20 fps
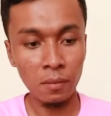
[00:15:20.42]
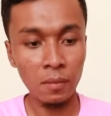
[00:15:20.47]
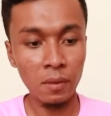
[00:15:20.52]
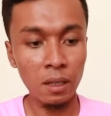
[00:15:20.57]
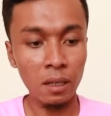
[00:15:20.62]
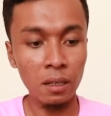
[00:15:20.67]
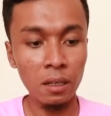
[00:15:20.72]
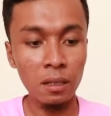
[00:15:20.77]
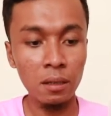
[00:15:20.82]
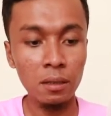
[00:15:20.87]

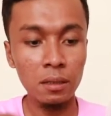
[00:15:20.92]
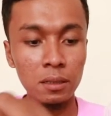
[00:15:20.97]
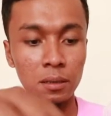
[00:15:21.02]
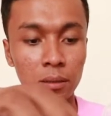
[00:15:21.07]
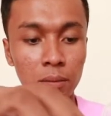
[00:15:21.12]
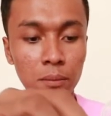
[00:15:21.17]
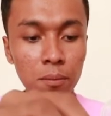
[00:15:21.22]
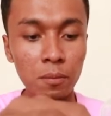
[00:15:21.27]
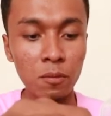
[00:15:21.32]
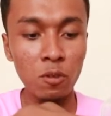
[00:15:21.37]
ini
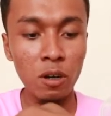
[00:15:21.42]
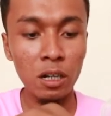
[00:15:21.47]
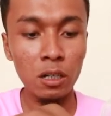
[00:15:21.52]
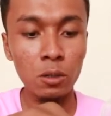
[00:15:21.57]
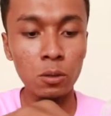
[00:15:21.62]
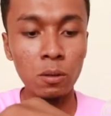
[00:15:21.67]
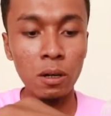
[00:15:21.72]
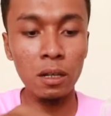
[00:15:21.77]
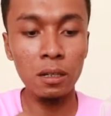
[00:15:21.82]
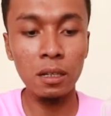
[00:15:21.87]
muat
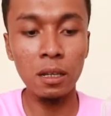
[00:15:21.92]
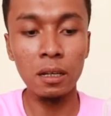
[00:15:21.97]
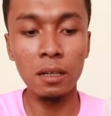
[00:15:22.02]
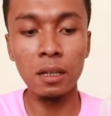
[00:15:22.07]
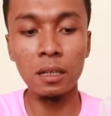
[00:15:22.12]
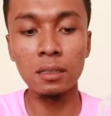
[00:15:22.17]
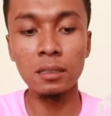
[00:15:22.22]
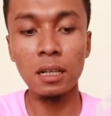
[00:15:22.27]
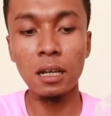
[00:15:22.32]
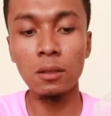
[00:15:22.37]
dua dia
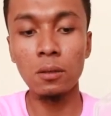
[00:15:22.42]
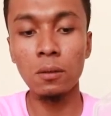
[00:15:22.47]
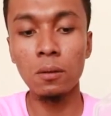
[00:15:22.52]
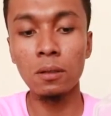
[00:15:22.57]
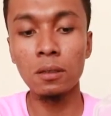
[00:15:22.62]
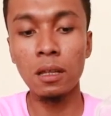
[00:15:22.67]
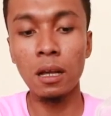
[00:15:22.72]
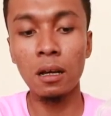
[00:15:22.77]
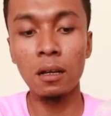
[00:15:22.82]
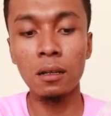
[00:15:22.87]
guys satu
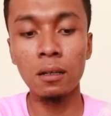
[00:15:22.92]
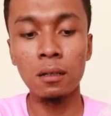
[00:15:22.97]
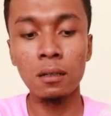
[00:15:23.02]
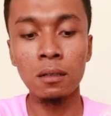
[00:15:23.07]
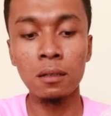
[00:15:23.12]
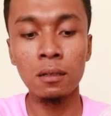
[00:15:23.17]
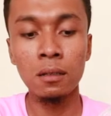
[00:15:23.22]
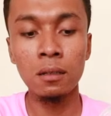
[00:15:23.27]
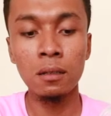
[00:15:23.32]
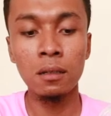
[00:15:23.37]
kotak
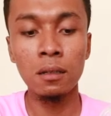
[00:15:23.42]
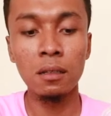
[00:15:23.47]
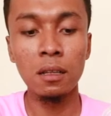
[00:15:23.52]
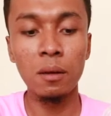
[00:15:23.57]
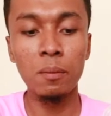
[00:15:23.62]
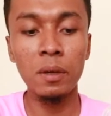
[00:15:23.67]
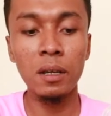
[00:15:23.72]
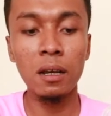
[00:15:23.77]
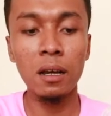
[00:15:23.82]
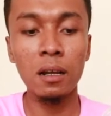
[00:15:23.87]

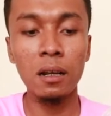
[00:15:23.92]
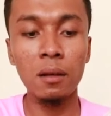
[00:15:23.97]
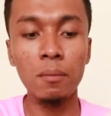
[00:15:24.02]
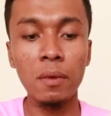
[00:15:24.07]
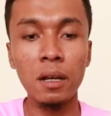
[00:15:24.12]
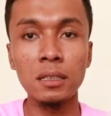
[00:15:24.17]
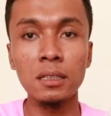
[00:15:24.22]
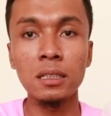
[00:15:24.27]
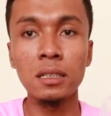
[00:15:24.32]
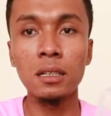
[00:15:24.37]
tapi karena
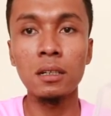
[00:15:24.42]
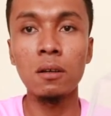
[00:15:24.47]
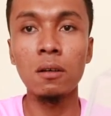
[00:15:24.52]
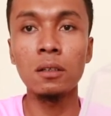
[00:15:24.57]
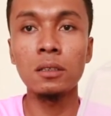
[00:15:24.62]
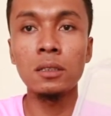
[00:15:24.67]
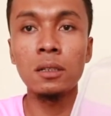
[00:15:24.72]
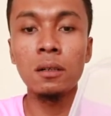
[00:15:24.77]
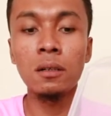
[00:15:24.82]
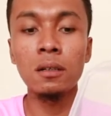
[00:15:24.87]
masih
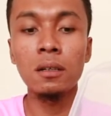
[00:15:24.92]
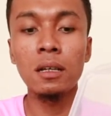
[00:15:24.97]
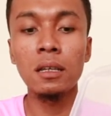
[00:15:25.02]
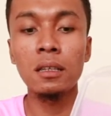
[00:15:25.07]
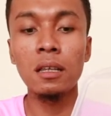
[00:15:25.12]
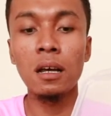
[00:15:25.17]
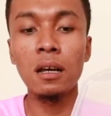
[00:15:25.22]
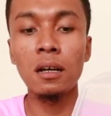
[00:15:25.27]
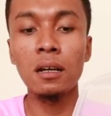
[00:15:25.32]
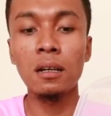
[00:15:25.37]
kosong
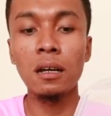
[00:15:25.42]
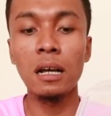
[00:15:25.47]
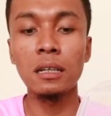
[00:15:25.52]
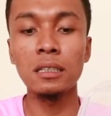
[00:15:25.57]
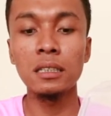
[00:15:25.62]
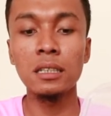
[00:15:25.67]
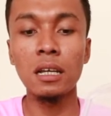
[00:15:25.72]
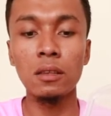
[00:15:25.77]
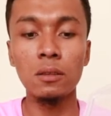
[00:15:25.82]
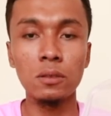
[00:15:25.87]
kita kasih
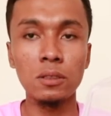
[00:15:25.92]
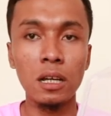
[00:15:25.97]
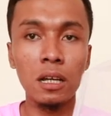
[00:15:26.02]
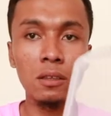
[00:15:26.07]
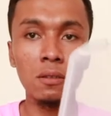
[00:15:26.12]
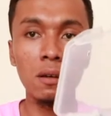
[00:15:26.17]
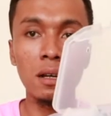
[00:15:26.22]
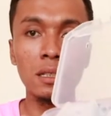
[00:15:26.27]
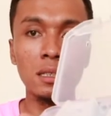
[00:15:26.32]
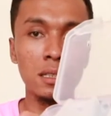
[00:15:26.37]

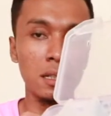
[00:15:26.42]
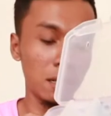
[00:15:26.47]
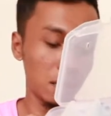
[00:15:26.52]
satu-satu aja